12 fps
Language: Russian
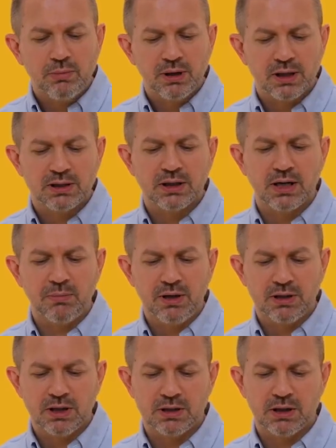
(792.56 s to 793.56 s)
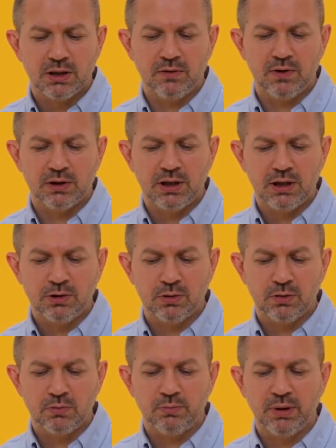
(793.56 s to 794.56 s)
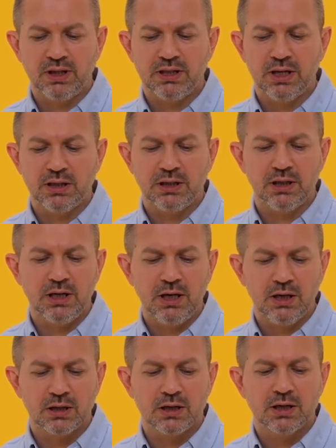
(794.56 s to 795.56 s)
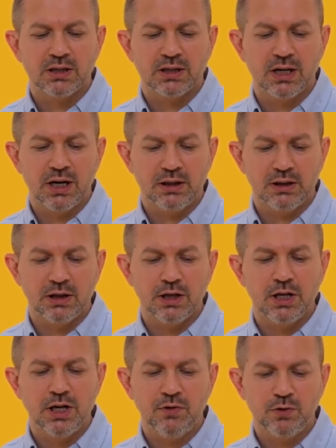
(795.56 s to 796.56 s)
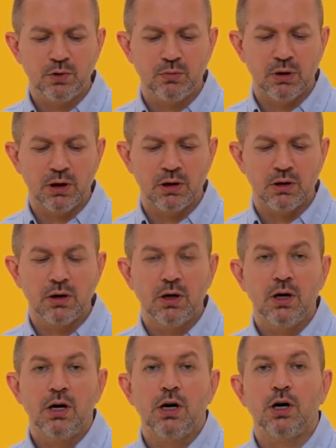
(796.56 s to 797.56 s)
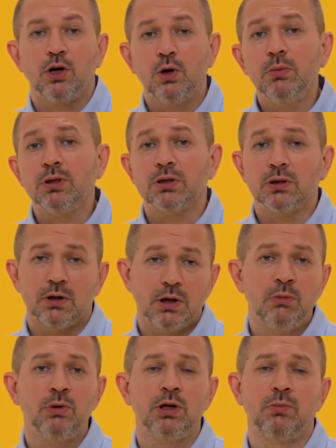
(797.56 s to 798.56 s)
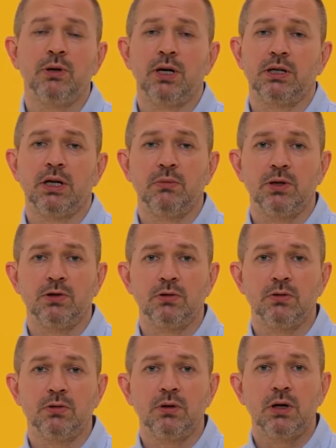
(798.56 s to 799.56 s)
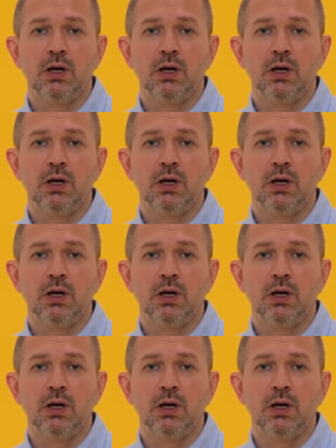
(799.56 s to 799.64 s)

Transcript: ли браться комиссия за конвертацию при снятии денег с карты не в суммах? Humans не будет брать комиссию.